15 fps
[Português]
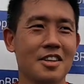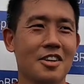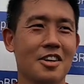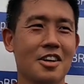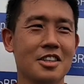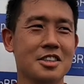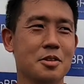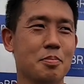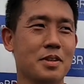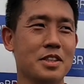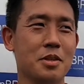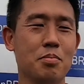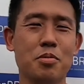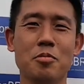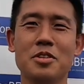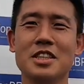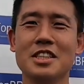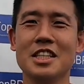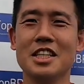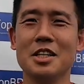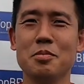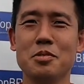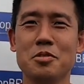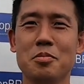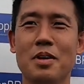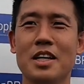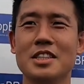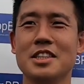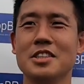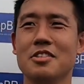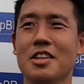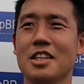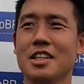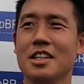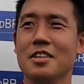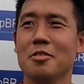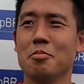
Nossa, passei por muitas equipes no Brasil ali.